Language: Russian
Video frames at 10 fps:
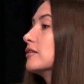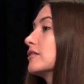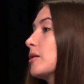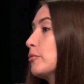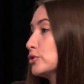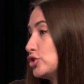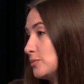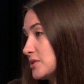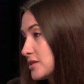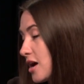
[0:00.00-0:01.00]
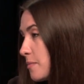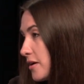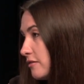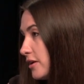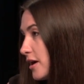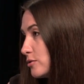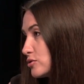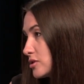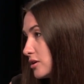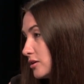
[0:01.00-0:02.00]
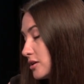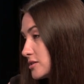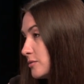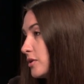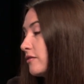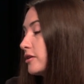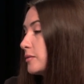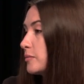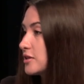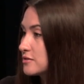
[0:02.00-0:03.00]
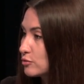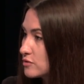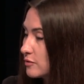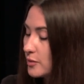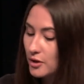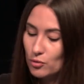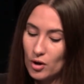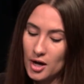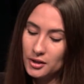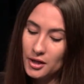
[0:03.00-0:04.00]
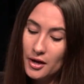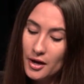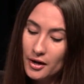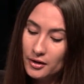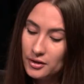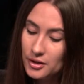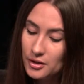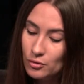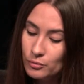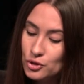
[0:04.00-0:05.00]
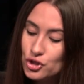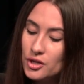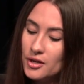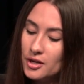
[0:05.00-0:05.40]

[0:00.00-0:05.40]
Рабочие места появляются, если мы говорим о производстве марихуаны. И уменьшение